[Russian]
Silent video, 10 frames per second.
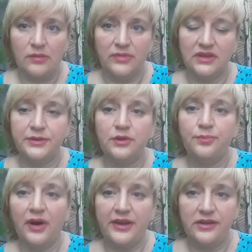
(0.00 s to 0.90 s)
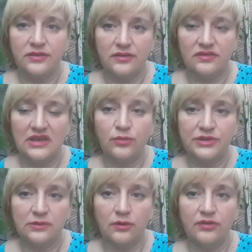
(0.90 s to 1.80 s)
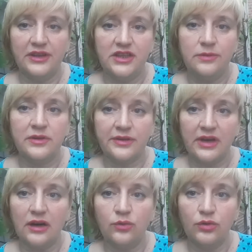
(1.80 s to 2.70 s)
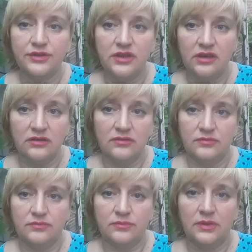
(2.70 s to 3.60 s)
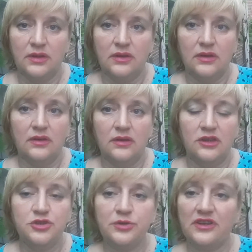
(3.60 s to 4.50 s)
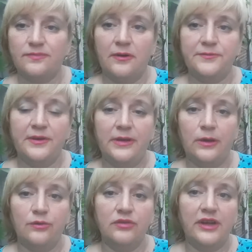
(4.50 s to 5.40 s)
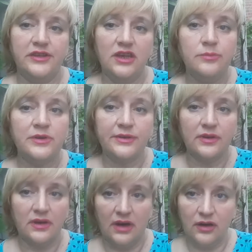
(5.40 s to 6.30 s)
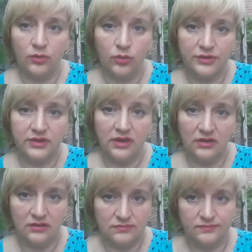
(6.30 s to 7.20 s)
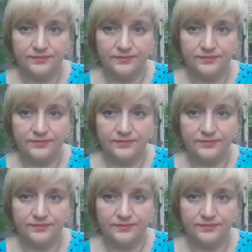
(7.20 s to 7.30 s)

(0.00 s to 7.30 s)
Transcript: молодой парень. Зовут его Владимир Кокоткин. Еще раз повторяю, Владимир Кокоткин.